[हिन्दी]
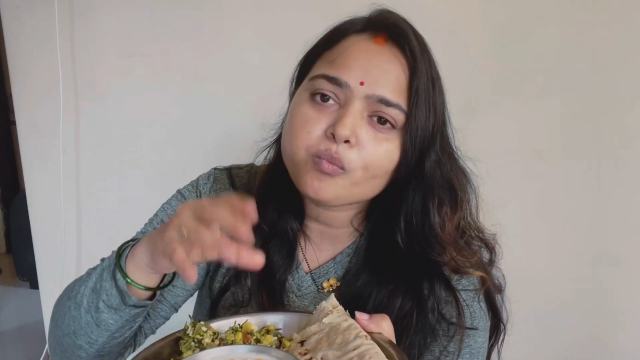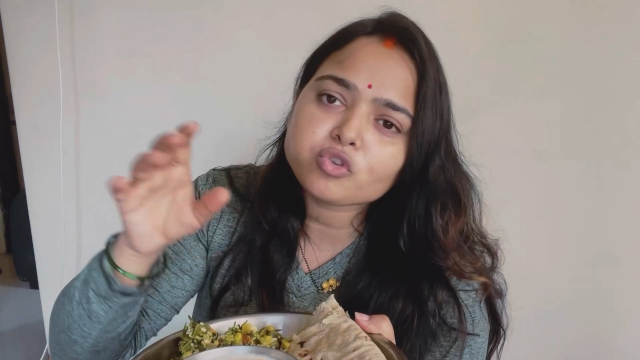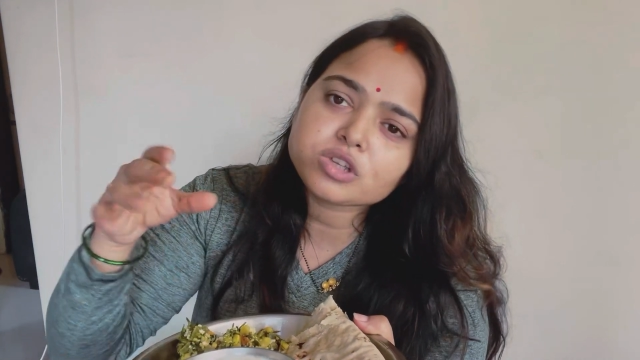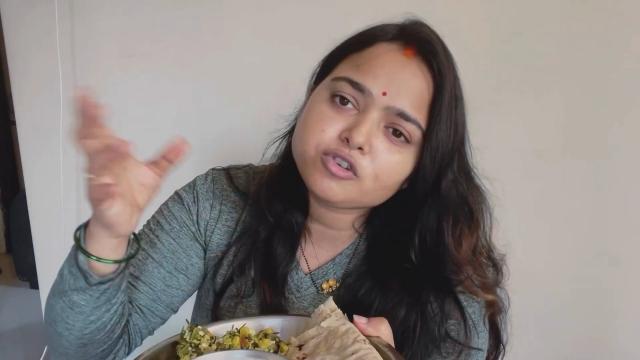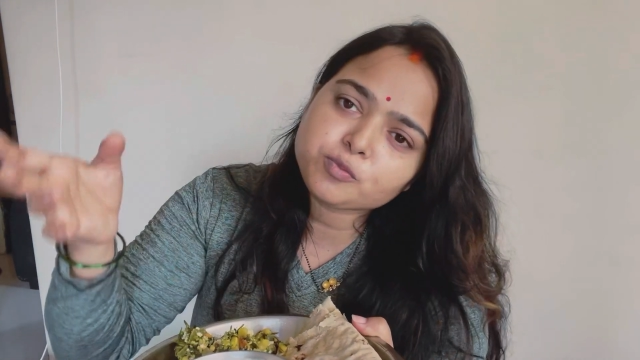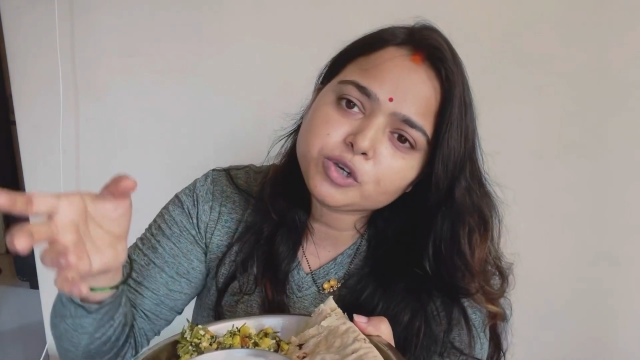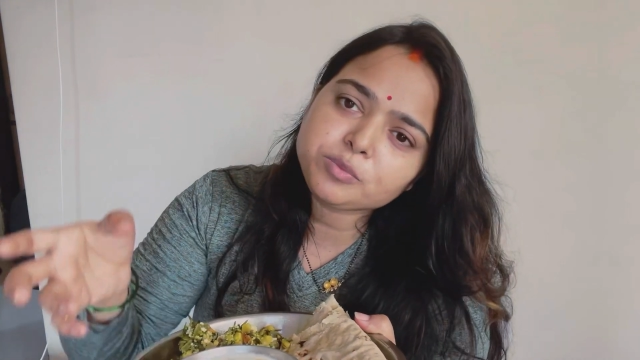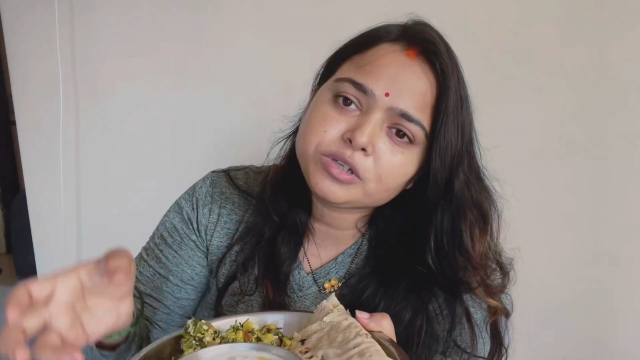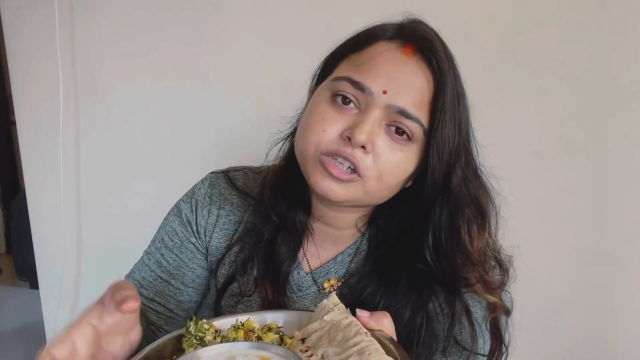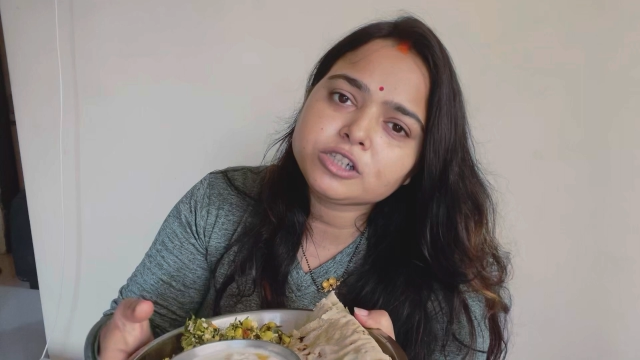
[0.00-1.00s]
उसका लोग बहुत
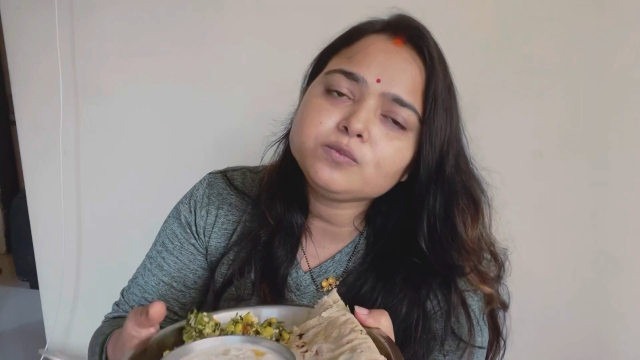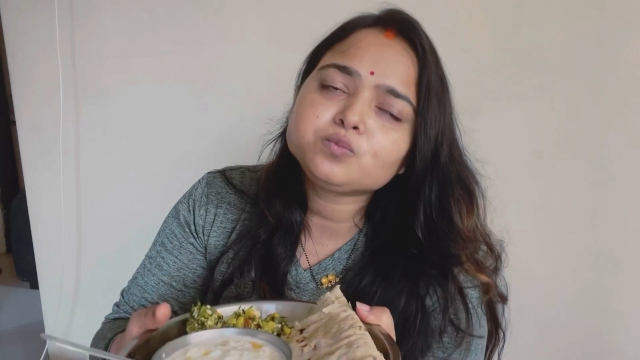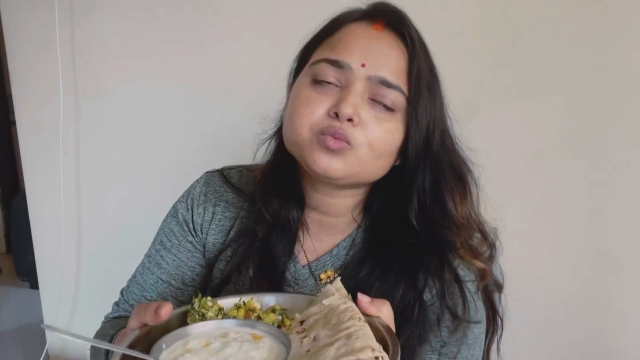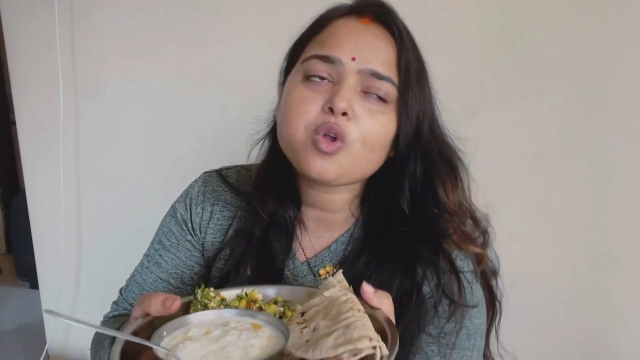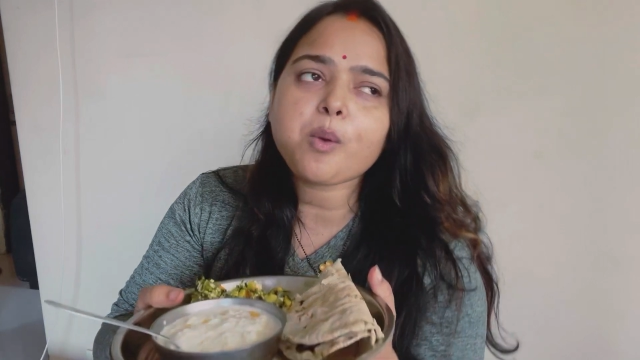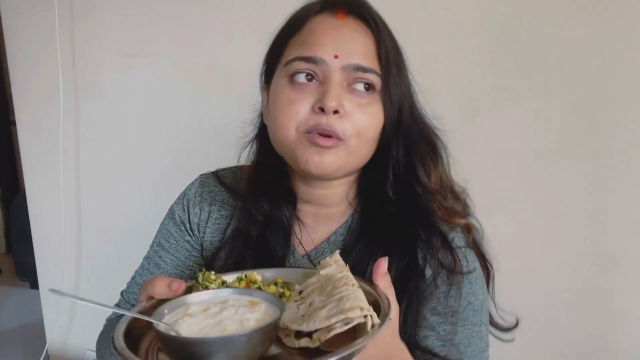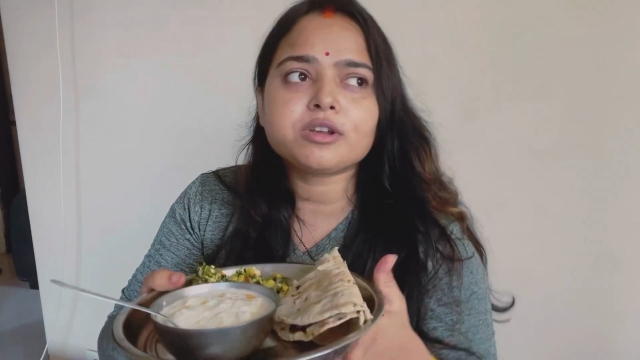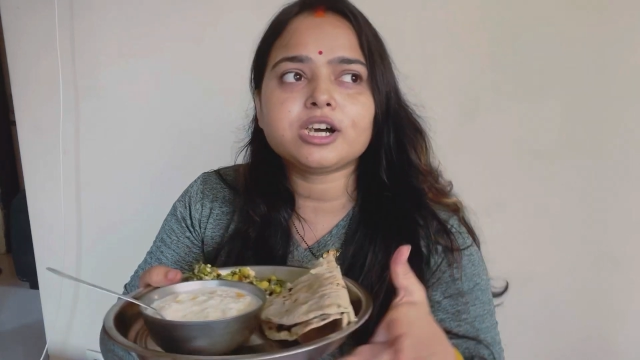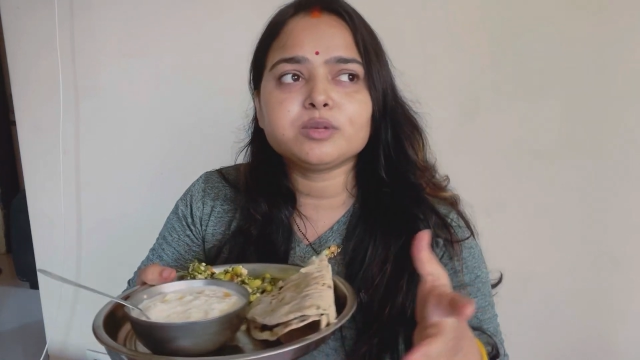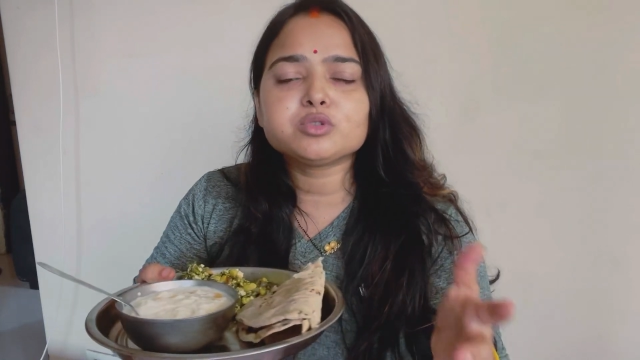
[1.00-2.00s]
में आएगा बट
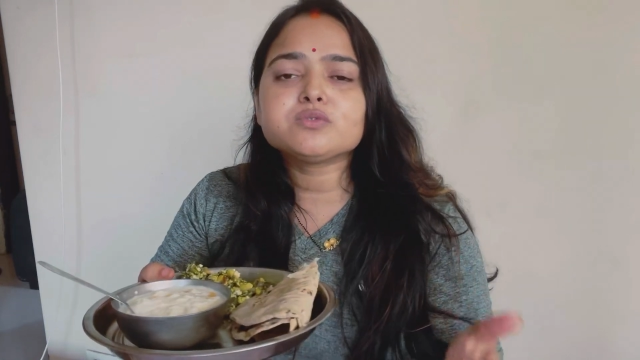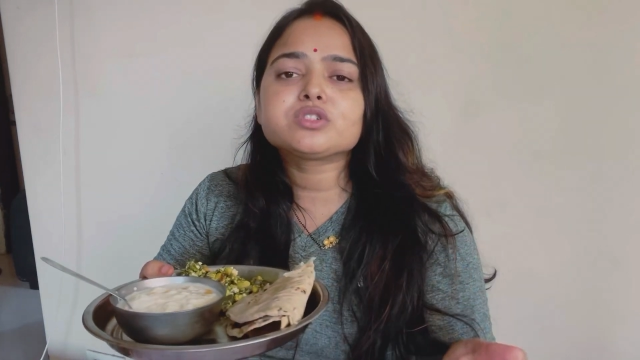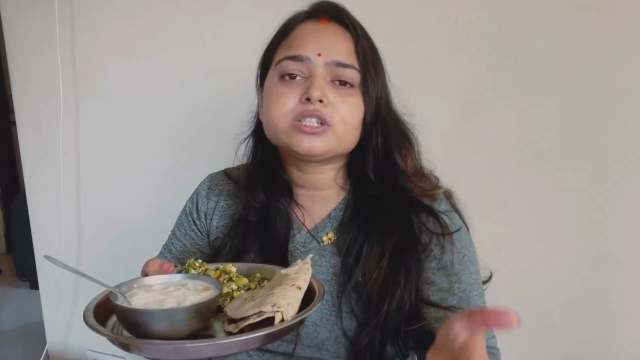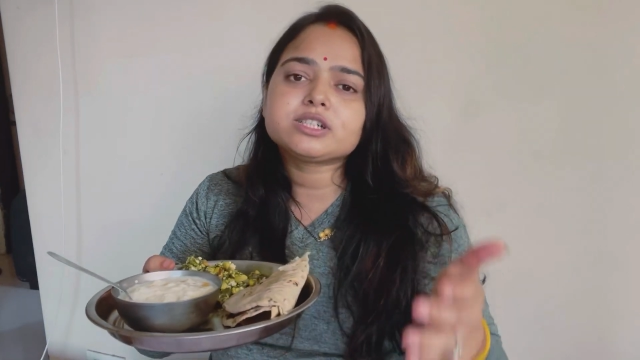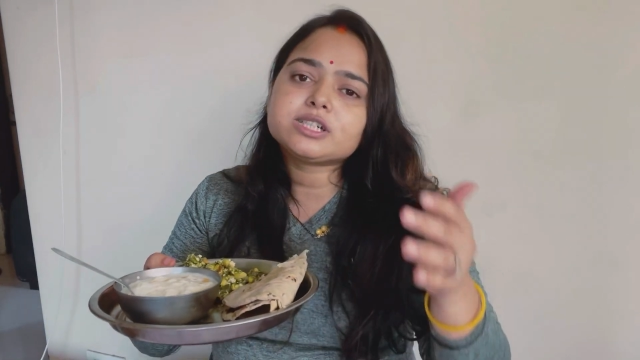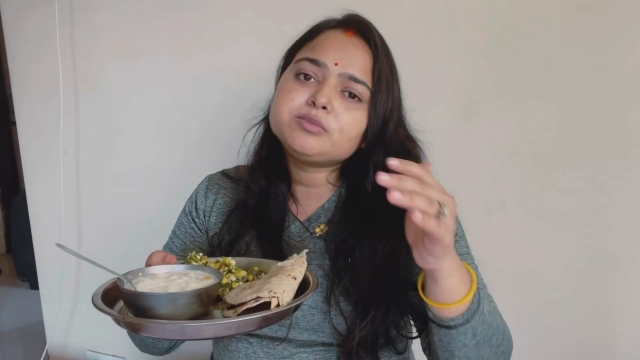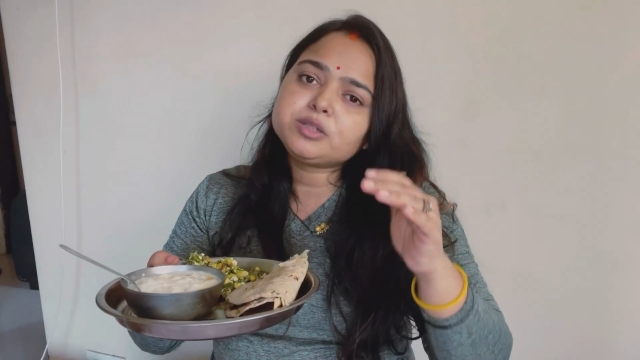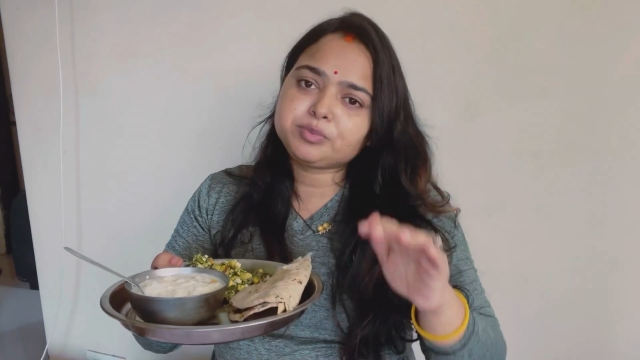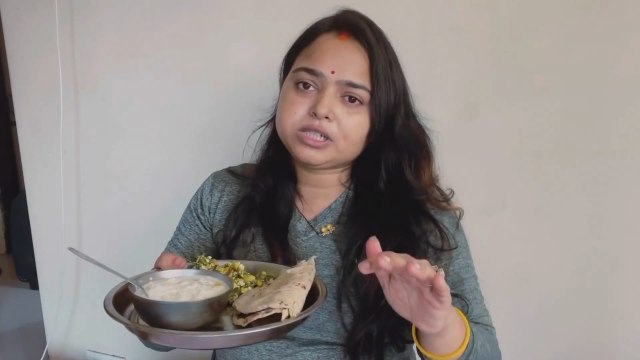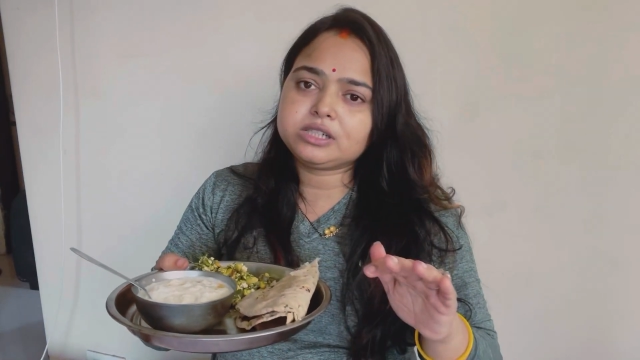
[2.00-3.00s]
आज मुझे वो सारे काम
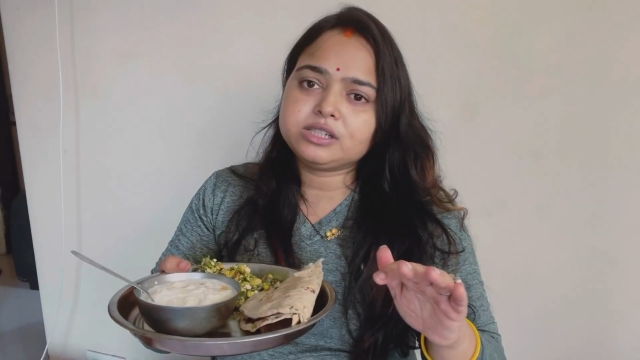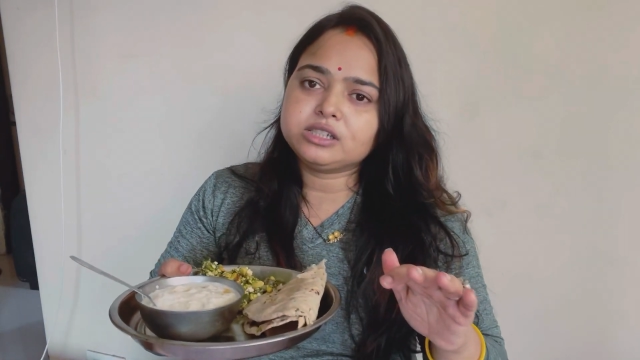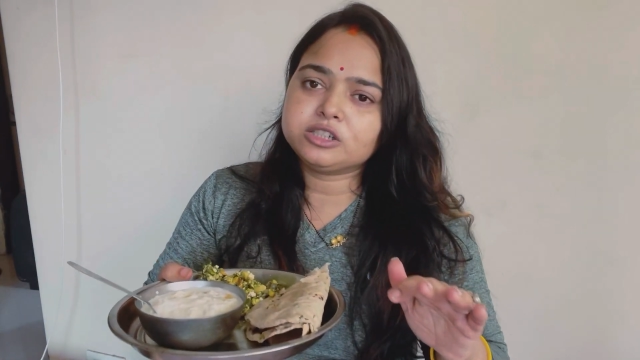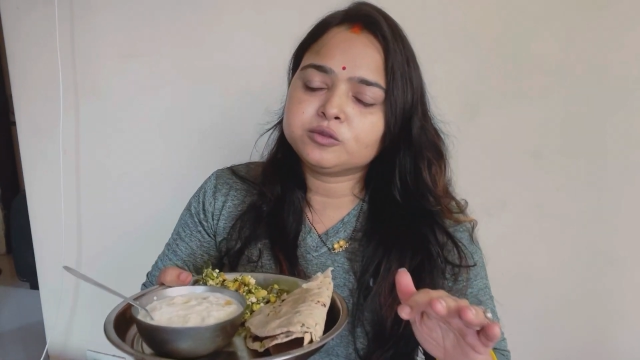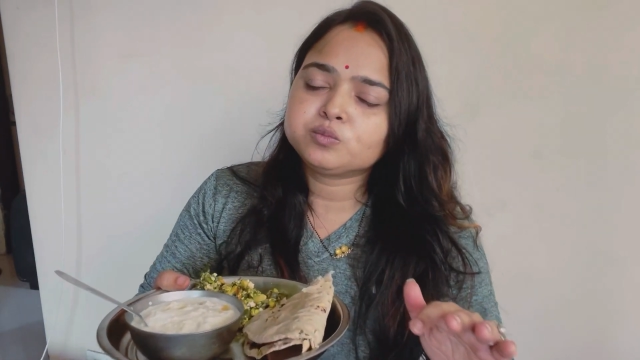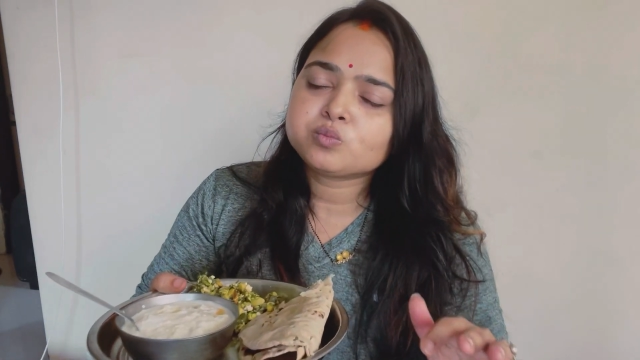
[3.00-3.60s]
निपटाने हैं